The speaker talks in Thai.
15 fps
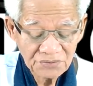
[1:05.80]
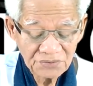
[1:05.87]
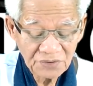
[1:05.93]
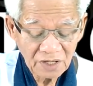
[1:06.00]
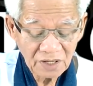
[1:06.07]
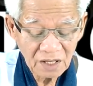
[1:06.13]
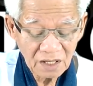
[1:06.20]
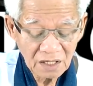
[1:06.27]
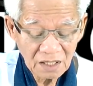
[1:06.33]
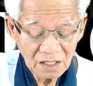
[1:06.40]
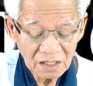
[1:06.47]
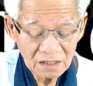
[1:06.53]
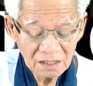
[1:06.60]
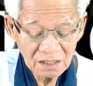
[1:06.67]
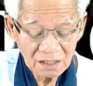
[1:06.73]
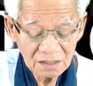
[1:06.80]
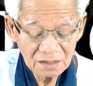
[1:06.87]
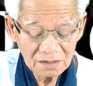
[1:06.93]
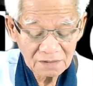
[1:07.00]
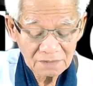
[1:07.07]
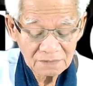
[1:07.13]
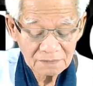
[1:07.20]
แสงอาทิตย์
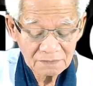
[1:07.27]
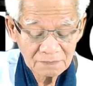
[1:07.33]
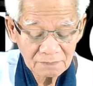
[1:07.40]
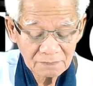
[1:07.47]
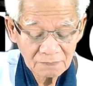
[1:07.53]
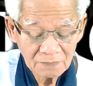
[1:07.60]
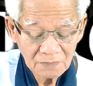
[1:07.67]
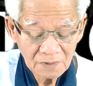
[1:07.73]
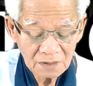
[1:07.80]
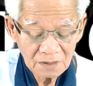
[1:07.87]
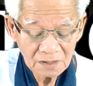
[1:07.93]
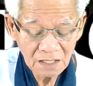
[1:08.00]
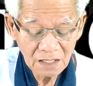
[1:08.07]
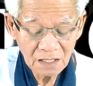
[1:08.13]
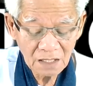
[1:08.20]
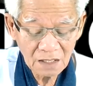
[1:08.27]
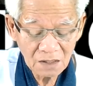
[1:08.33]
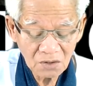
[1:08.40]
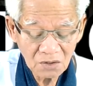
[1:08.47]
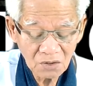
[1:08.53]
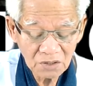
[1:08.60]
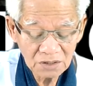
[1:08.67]
ถ้า
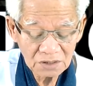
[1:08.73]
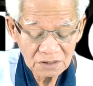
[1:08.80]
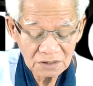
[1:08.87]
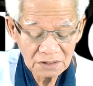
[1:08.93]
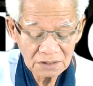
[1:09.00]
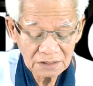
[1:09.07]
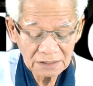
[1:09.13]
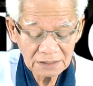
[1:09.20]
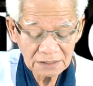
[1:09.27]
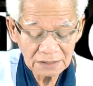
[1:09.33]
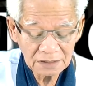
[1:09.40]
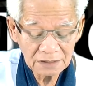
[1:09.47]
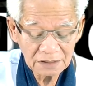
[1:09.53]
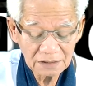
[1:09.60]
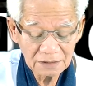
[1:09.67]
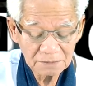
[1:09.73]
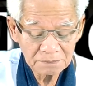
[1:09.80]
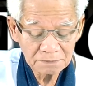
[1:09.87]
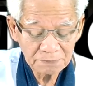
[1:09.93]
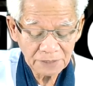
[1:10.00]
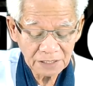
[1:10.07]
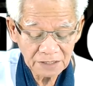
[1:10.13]
ร้อนเกิน
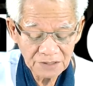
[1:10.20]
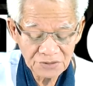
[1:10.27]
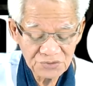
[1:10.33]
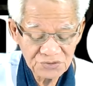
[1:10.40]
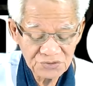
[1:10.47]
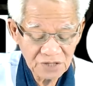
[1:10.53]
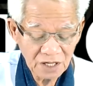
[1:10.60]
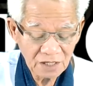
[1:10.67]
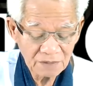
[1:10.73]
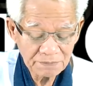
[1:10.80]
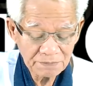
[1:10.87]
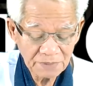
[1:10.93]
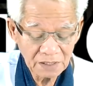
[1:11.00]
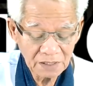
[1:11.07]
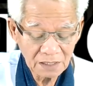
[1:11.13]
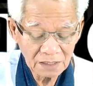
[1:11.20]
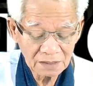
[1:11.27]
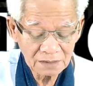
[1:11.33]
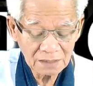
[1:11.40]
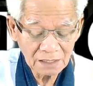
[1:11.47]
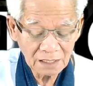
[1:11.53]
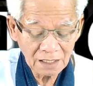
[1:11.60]
ไปจะเป็นอัน
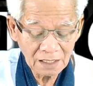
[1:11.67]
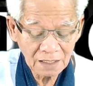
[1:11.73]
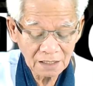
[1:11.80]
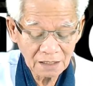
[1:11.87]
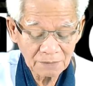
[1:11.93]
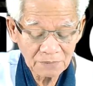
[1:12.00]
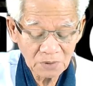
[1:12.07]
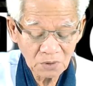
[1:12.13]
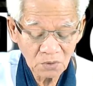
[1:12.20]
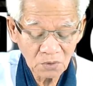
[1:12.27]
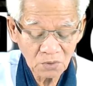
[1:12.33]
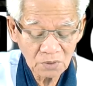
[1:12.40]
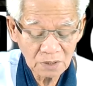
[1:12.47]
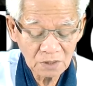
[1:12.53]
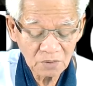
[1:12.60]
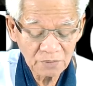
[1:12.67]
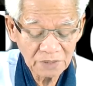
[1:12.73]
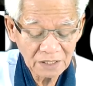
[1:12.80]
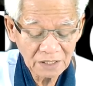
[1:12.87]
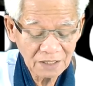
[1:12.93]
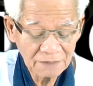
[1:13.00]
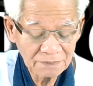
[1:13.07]
ตรายกับโลกเราไหม
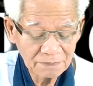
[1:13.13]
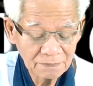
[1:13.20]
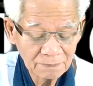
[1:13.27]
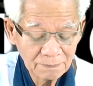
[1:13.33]
ครับ